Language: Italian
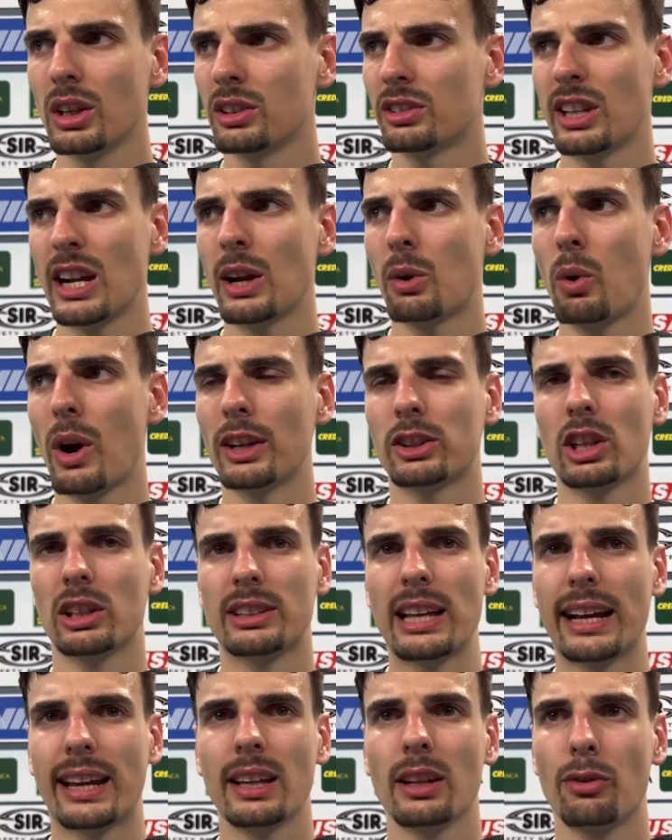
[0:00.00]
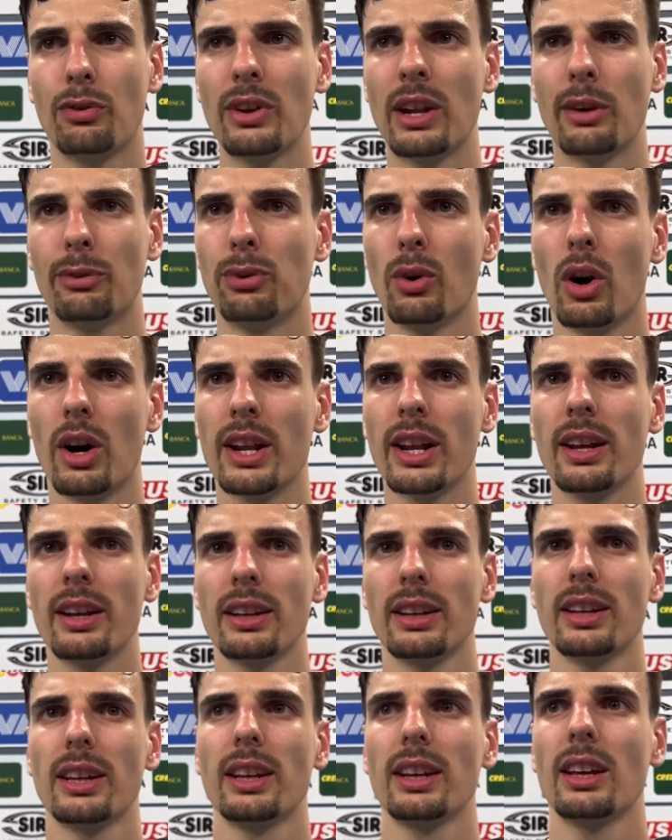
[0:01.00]
3-4 attacchi di fila fuori
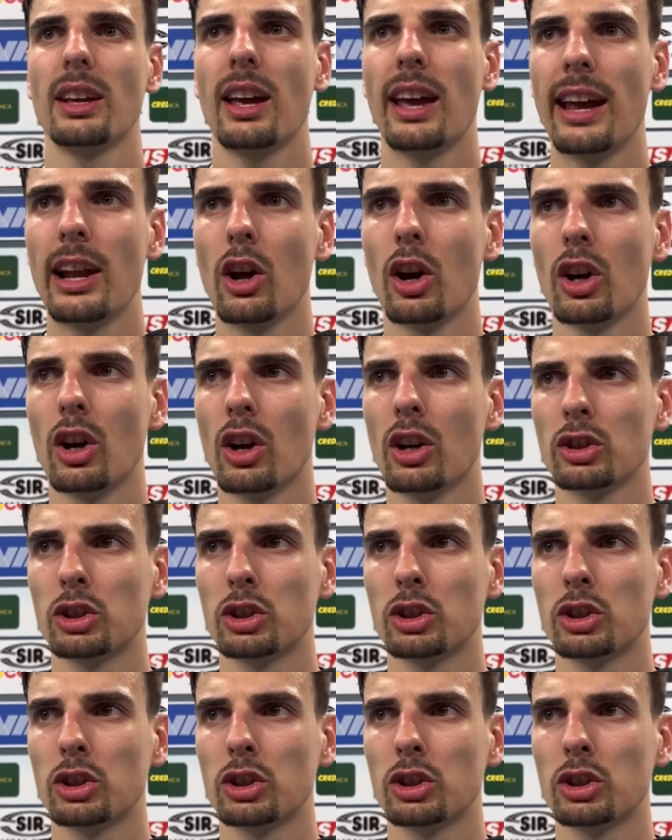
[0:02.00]
e loro